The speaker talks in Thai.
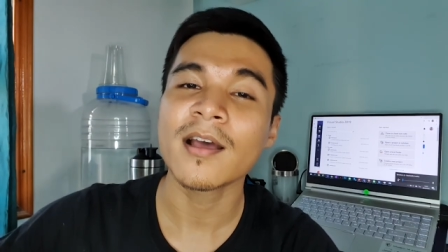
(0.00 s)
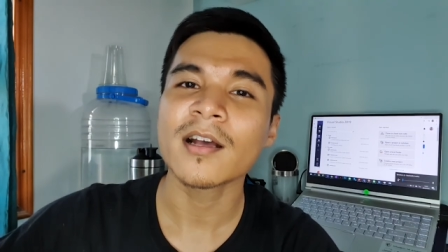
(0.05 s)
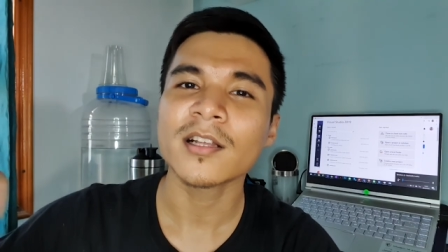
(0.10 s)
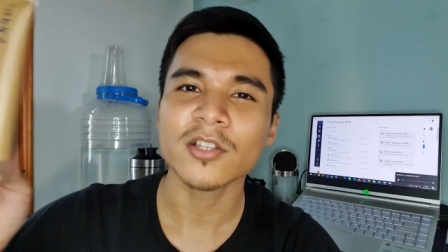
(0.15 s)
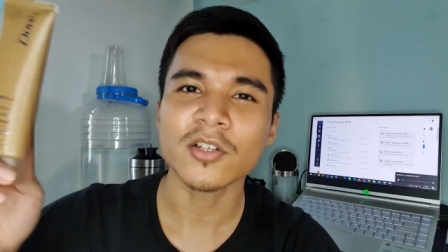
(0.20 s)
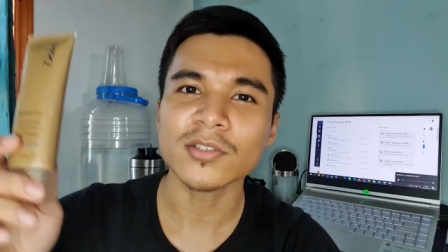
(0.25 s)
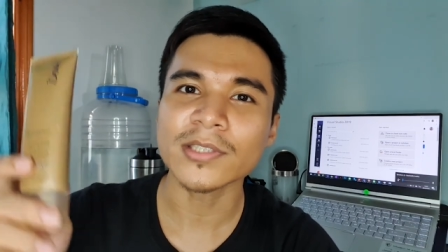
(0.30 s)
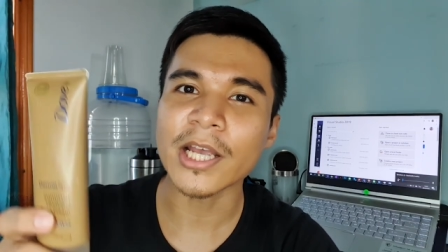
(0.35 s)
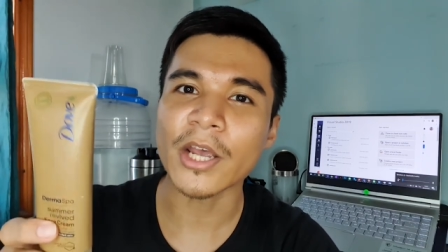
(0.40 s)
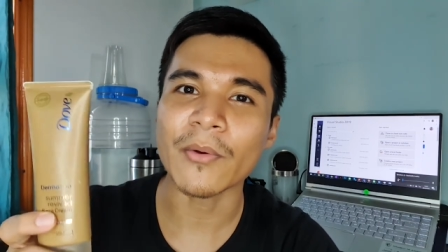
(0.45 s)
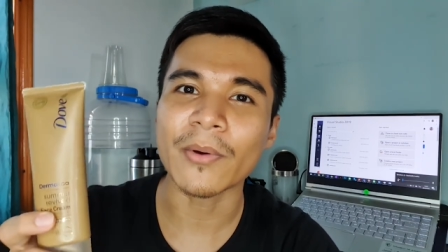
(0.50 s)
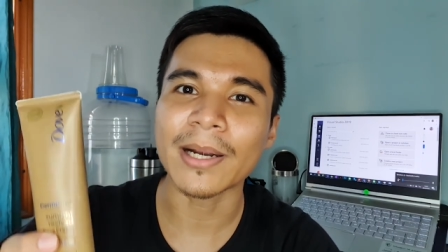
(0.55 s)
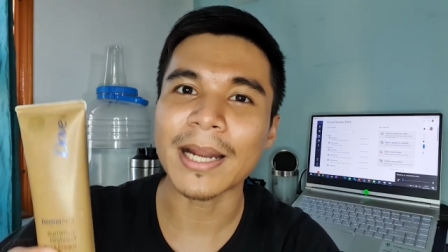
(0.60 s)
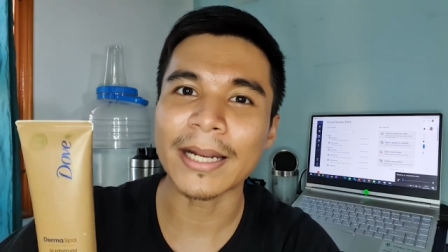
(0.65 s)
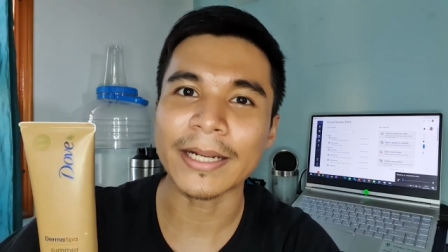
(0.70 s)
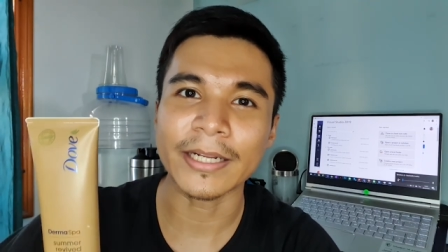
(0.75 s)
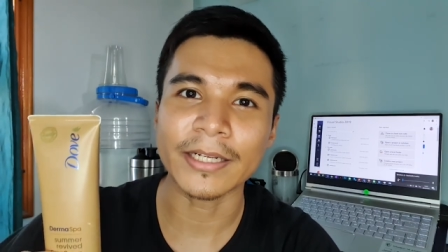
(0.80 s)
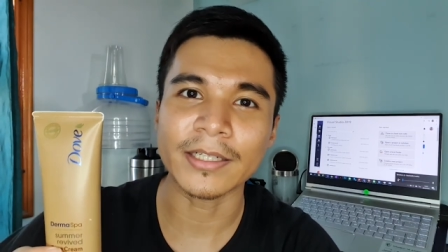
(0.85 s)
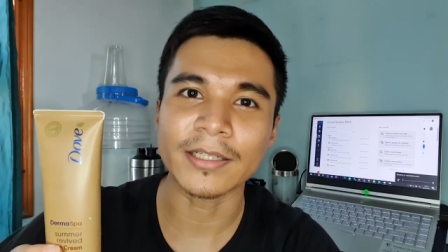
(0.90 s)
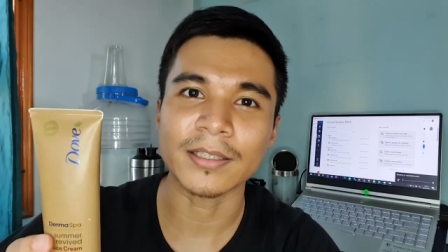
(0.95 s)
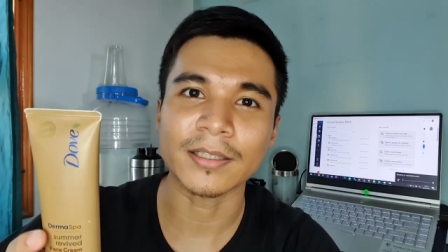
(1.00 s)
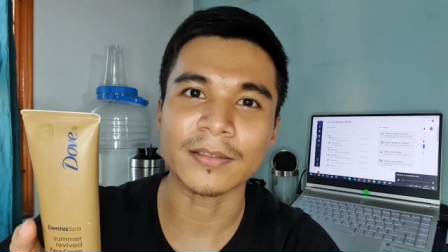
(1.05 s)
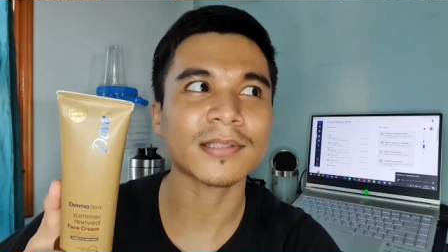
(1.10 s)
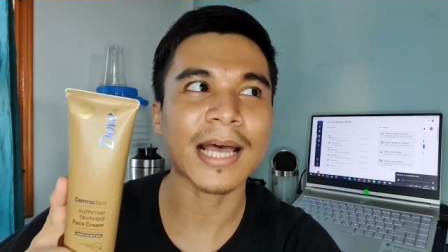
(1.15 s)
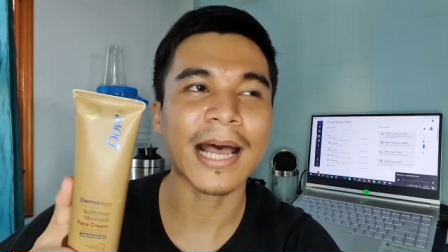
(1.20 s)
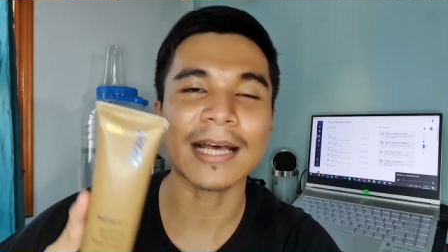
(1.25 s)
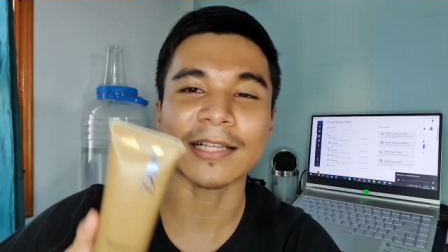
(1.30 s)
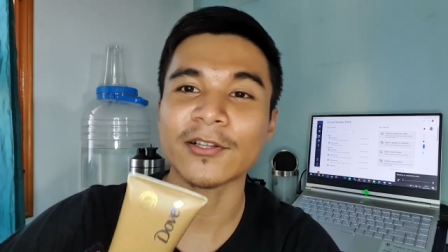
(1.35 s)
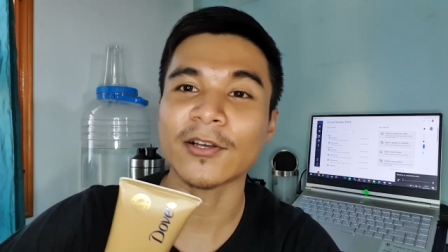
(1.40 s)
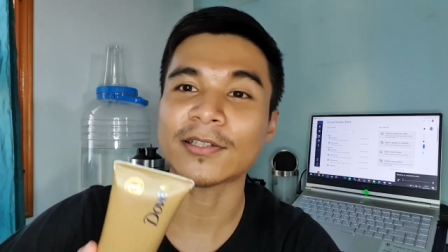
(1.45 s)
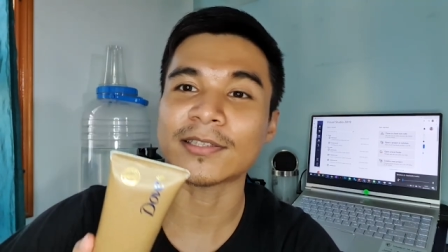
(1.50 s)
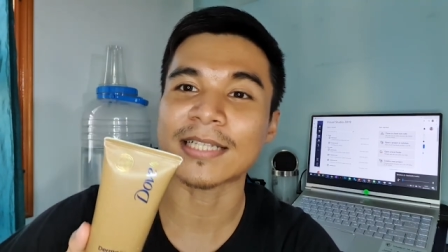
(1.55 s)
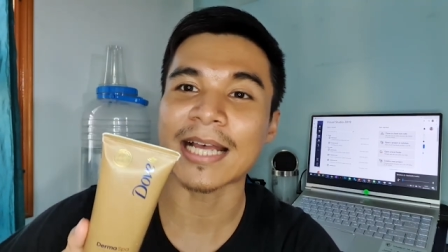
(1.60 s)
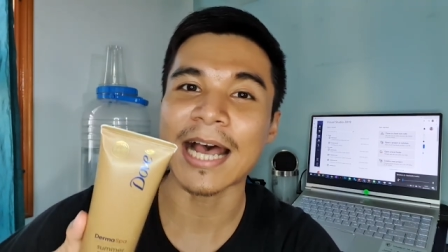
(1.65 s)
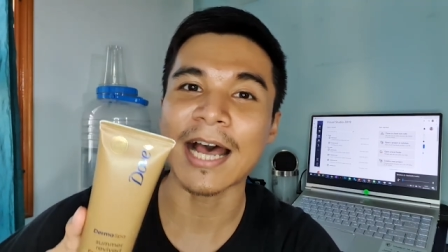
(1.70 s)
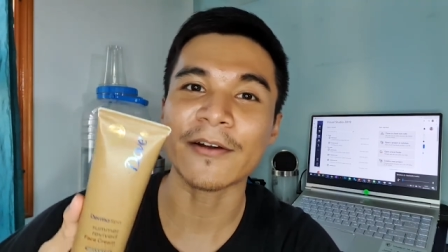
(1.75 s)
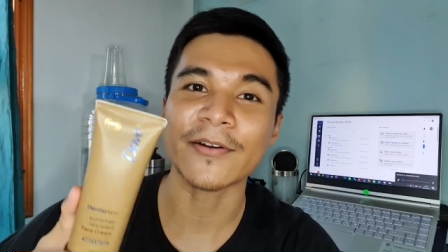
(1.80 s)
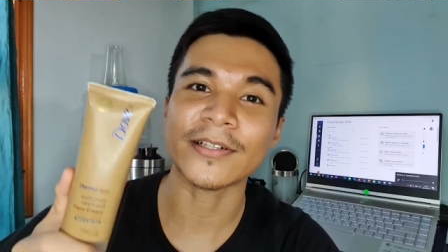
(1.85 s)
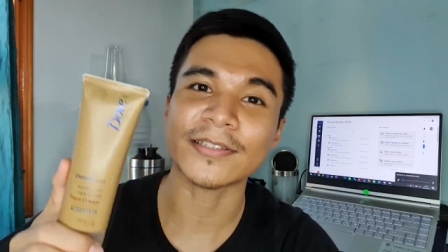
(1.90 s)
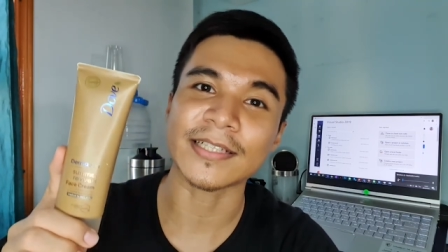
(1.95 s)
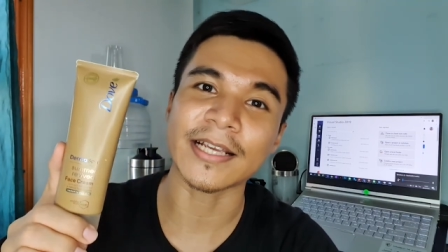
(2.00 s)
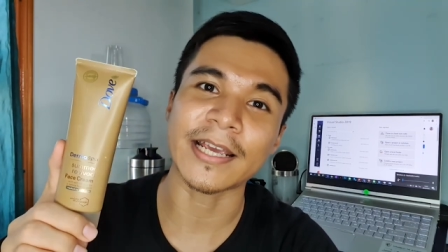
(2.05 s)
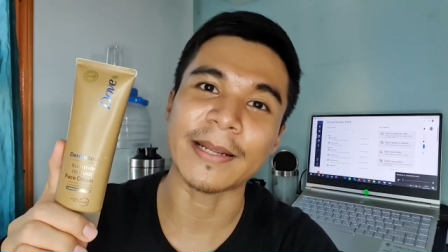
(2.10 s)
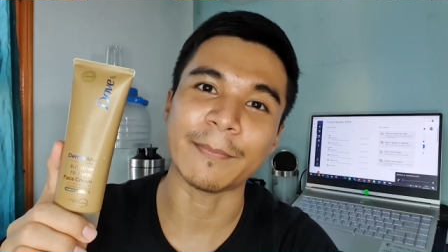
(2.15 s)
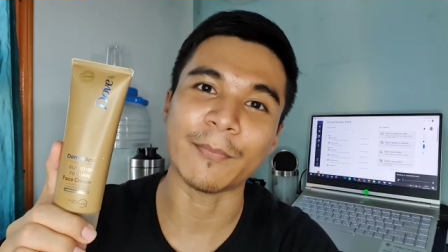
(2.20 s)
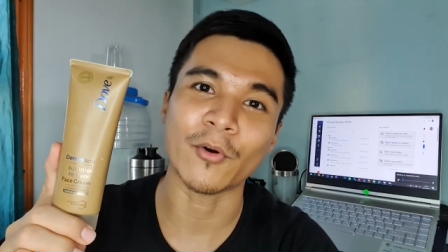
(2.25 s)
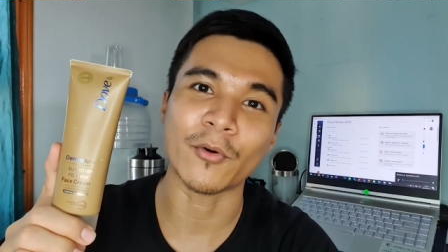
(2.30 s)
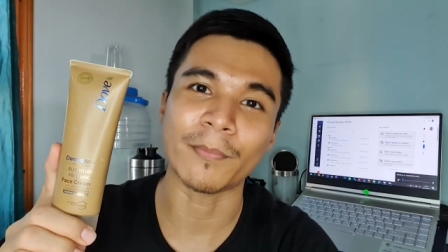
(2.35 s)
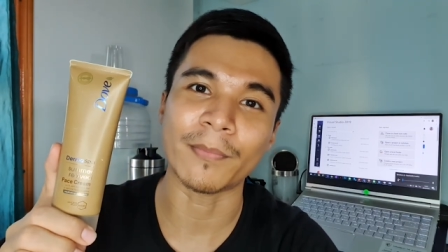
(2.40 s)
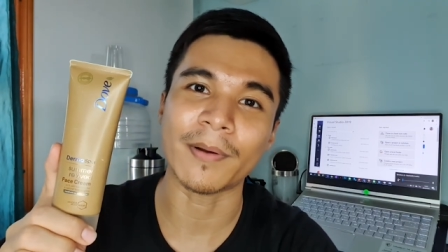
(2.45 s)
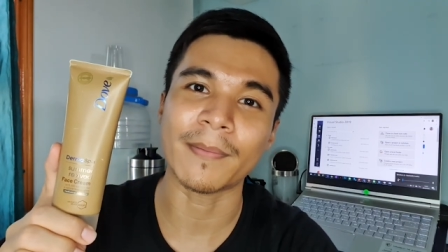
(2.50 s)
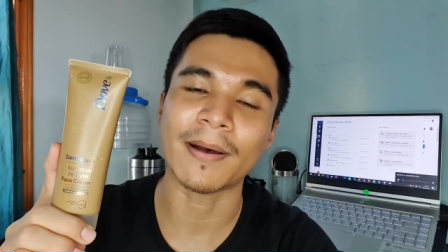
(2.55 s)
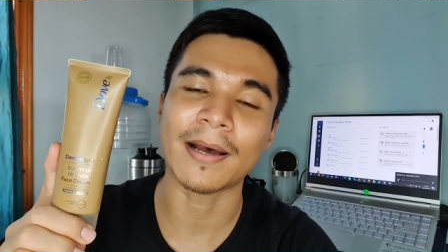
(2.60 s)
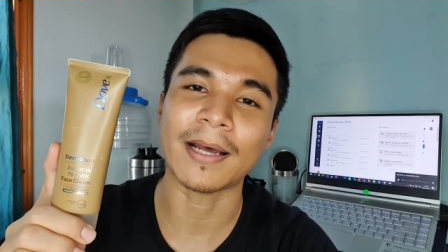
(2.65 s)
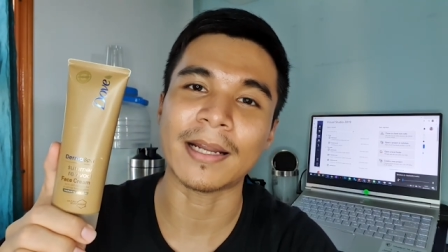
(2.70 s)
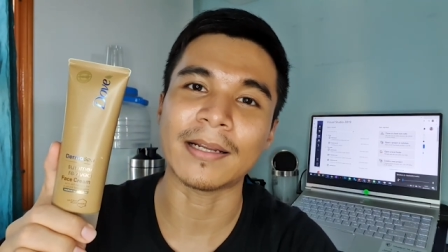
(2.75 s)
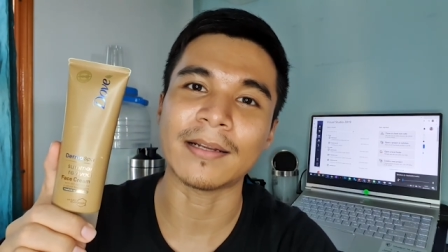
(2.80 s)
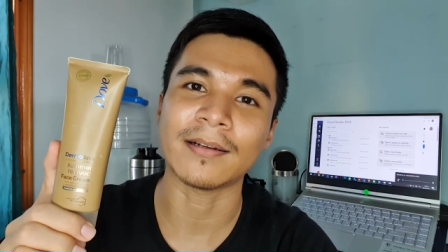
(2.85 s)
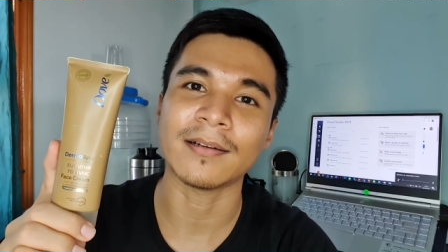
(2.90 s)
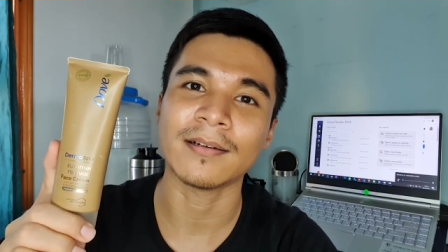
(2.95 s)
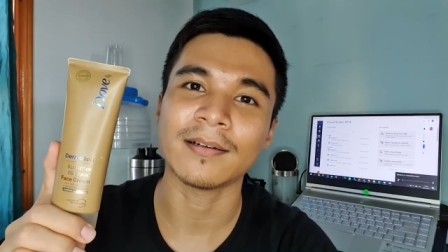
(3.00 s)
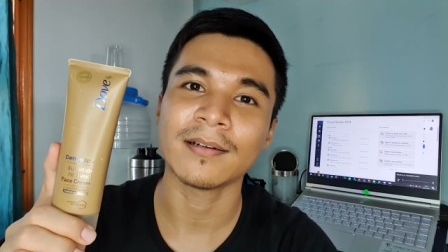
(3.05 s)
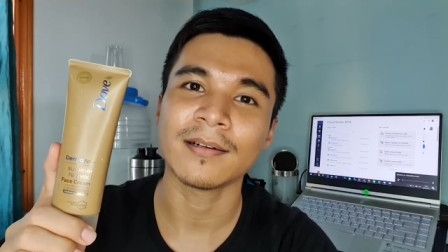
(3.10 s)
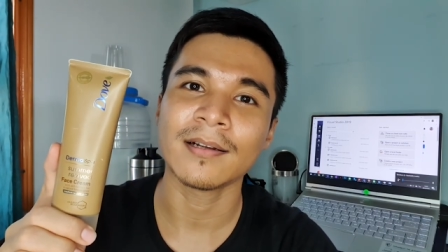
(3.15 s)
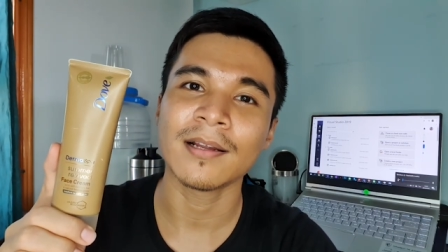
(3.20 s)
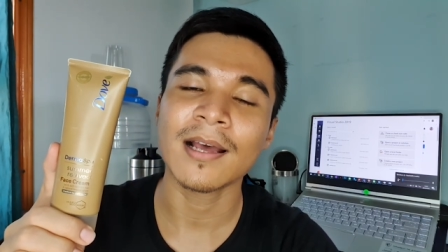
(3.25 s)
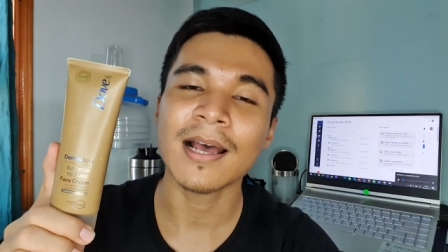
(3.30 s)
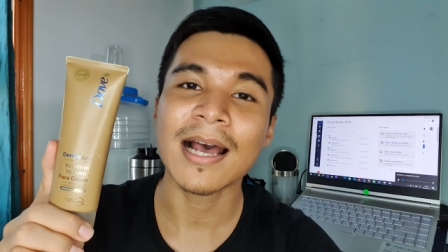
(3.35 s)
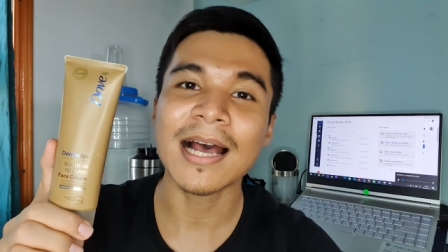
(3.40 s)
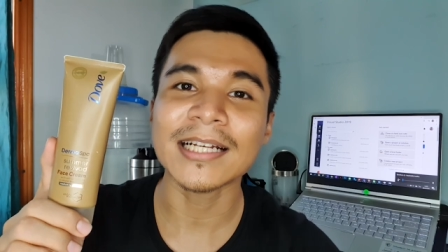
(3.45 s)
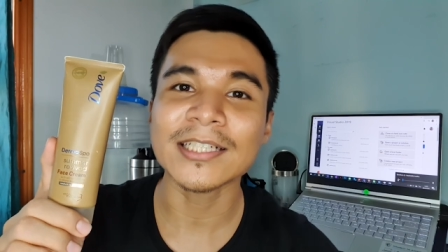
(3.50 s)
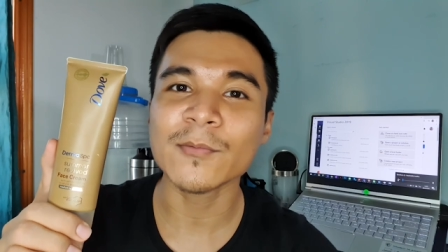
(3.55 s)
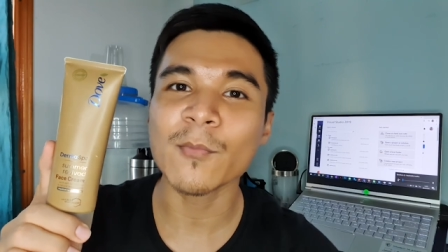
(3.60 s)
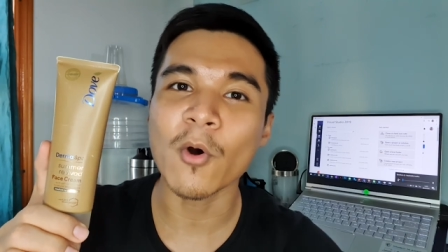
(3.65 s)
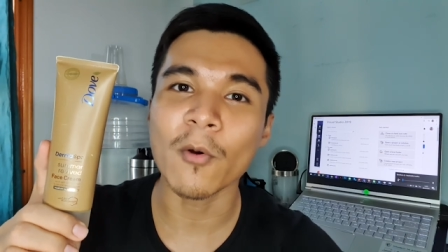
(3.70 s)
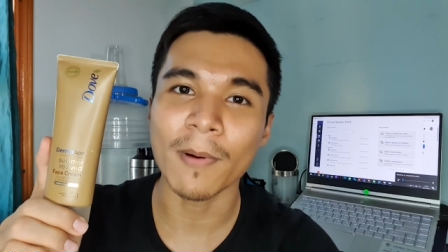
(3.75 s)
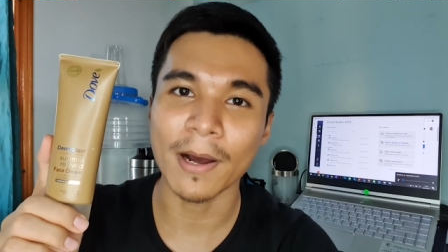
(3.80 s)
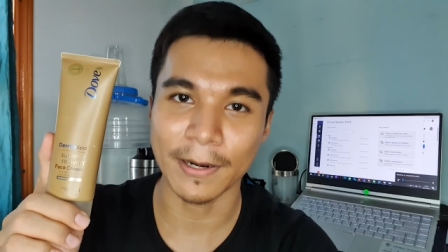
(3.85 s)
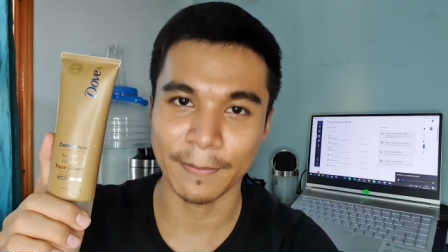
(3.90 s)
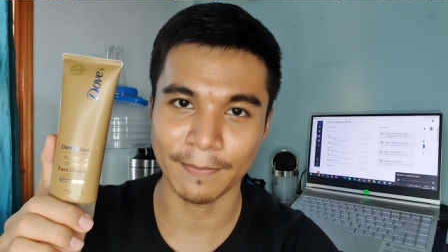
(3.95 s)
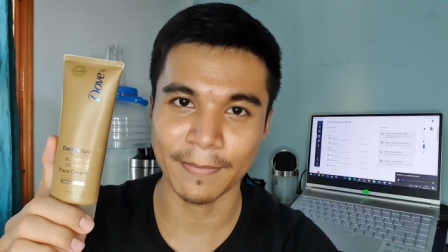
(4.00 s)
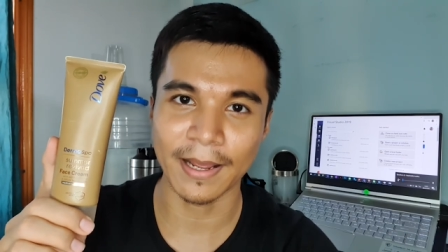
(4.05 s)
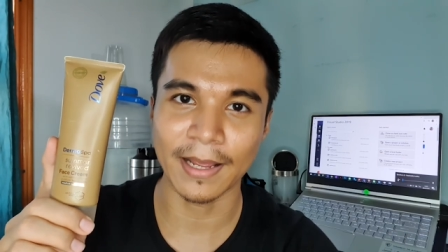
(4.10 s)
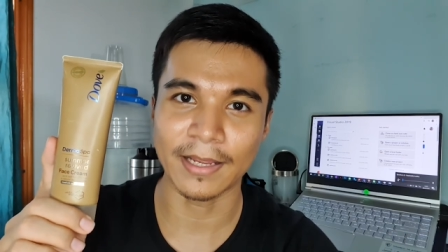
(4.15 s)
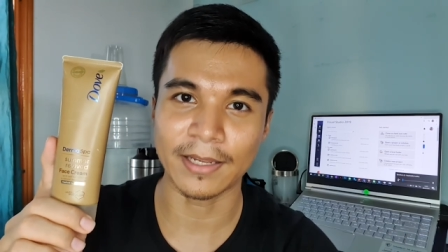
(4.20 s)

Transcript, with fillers: ต้องใช้เวลานิดนึง ทาตอนเช้าเนี่ยจะเห็นผลประมาณ5ชั่วโมงผ่านไป